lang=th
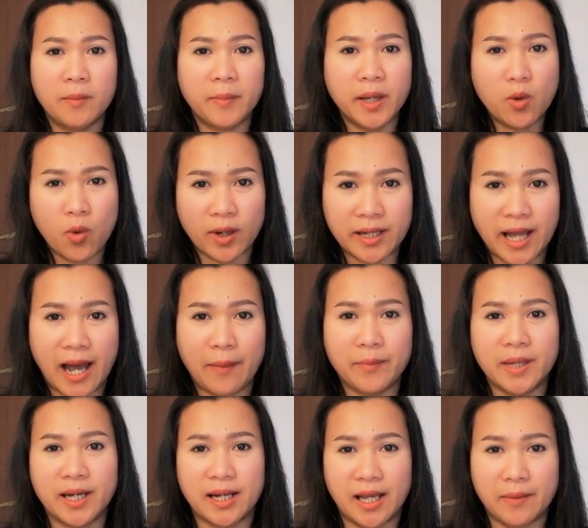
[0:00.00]
ไม่ควร
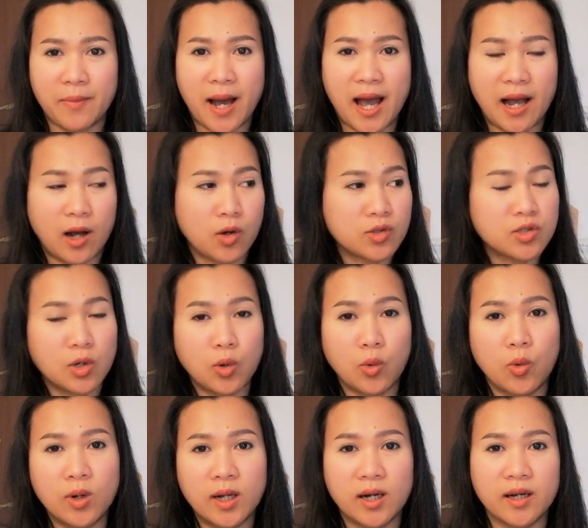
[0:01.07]
ทำมีอะไรบ้างเขาจะ
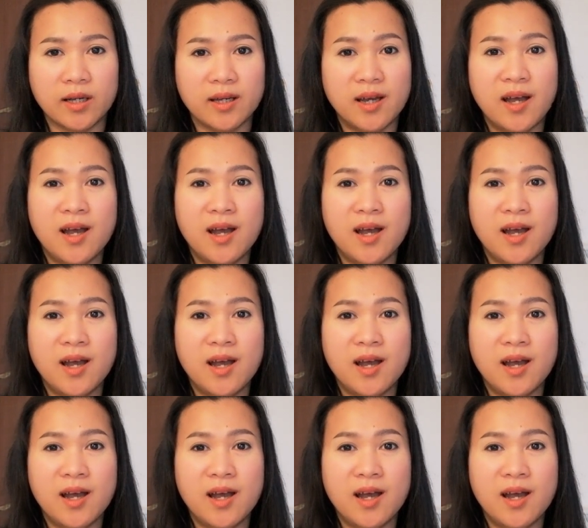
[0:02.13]
รู้เลย